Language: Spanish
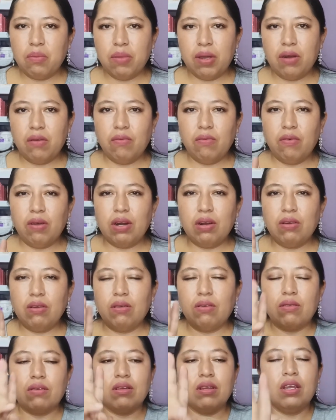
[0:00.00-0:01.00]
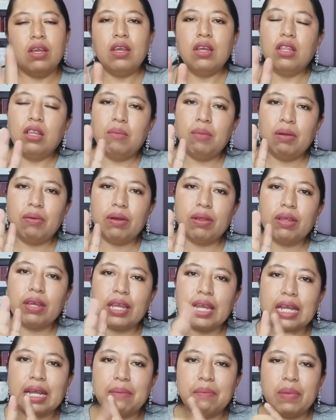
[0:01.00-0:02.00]
Primero fueron, no me acuerdo
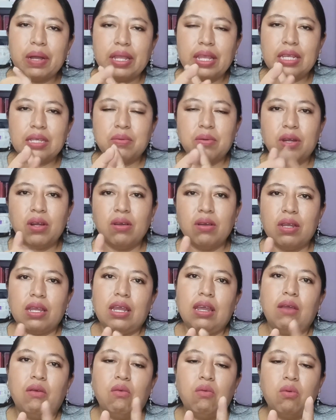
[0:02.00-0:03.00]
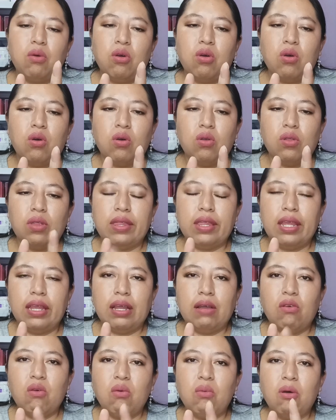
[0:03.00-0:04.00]
en qué campañas fueron, que hubo,
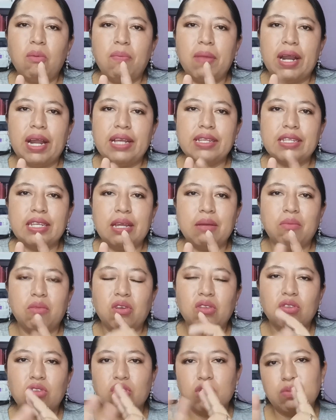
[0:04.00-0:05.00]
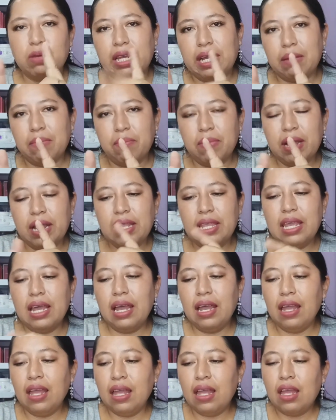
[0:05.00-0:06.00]
hubo para hacer montos
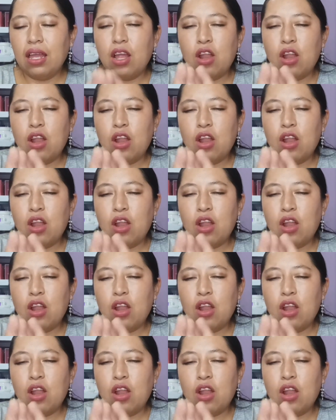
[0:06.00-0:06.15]
bicampaña.